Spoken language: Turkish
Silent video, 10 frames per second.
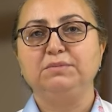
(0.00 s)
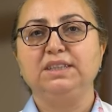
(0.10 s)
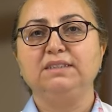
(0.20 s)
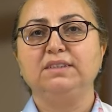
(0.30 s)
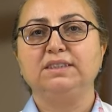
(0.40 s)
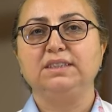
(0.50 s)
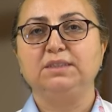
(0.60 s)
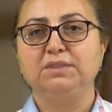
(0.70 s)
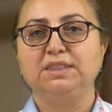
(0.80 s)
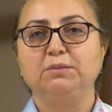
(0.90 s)
Mide ve
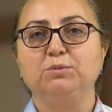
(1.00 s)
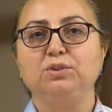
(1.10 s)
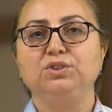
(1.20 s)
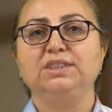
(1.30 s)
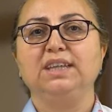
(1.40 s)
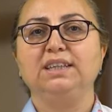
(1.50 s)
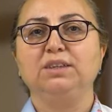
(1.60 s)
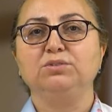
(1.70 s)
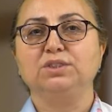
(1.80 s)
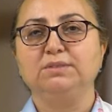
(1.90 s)
sindirim sistemi boyunca
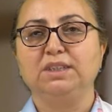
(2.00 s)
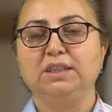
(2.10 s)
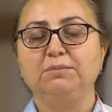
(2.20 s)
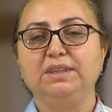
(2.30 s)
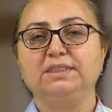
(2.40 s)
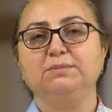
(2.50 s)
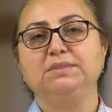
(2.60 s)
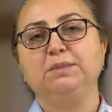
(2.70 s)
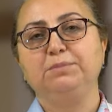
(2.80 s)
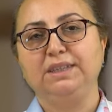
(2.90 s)
tehlike oluşturabilecek yabancı isim
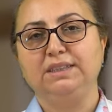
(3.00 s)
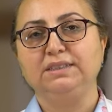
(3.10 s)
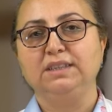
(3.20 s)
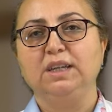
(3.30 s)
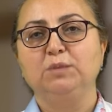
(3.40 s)
ise pildir.